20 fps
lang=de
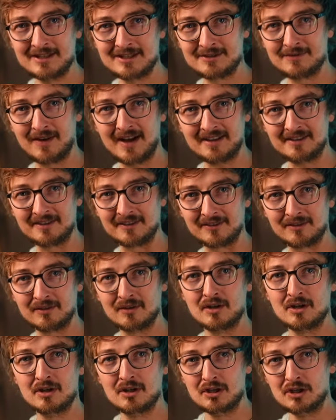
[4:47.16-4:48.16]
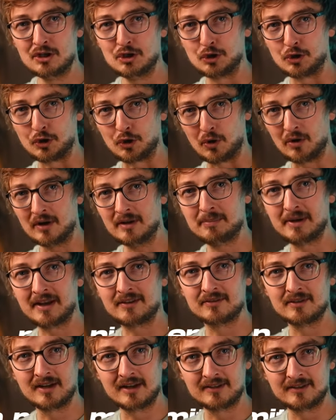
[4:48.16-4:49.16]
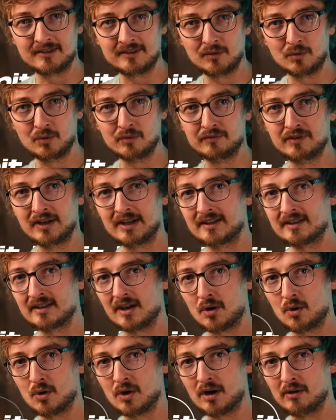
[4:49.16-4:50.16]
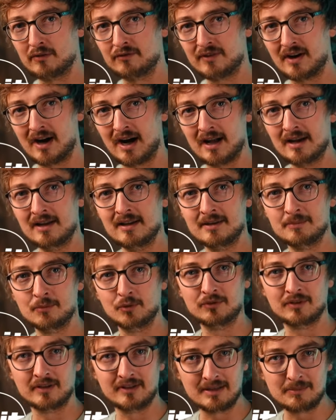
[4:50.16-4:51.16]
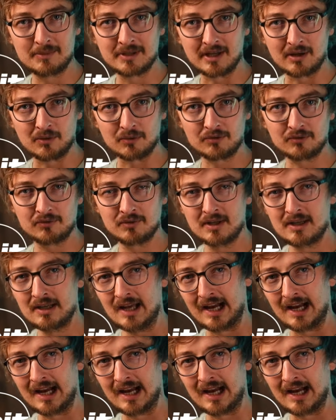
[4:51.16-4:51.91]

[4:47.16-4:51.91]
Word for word: Zweitens, Rollenpersonalisierung wirklich auch auf alle im Unternehmen aus.